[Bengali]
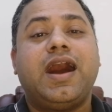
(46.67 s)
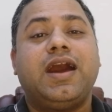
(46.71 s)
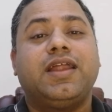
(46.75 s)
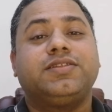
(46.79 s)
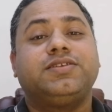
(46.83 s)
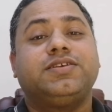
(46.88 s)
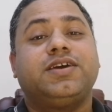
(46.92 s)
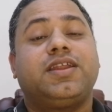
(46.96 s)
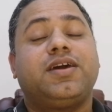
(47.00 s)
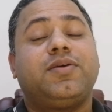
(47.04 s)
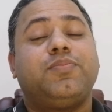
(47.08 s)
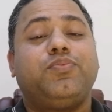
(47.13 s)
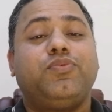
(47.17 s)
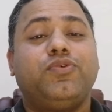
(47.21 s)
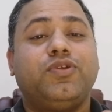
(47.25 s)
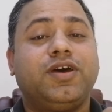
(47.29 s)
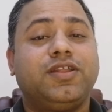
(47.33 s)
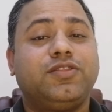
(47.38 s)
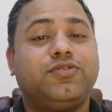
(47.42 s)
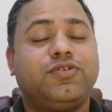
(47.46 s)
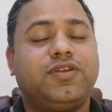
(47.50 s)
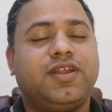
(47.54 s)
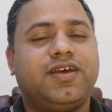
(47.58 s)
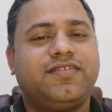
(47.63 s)
আর যারা
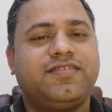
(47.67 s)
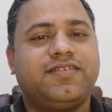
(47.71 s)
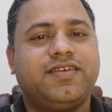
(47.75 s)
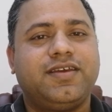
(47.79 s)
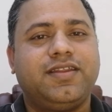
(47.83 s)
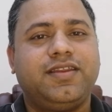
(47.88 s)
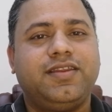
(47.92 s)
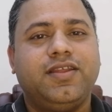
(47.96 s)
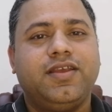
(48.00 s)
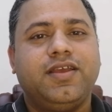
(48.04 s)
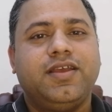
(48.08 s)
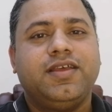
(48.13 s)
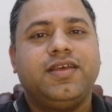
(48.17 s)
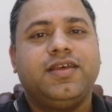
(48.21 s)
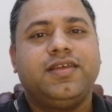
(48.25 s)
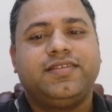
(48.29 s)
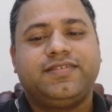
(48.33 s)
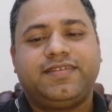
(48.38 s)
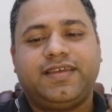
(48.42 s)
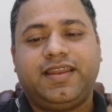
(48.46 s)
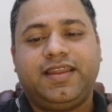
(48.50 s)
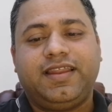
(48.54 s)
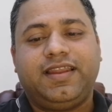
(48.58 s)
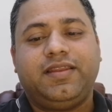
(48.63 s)
পুরাতন আছেন
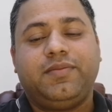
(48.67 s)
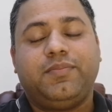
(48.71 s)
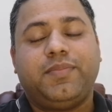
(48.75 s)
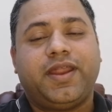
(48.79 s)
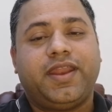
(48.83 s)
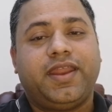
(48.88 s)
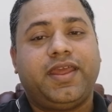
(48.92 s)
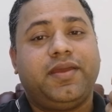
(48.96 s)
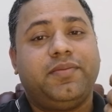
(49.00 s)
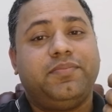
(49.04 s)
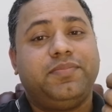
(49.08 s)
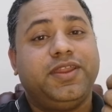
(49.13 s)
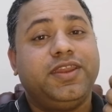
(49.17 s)
চ্যানেল মানে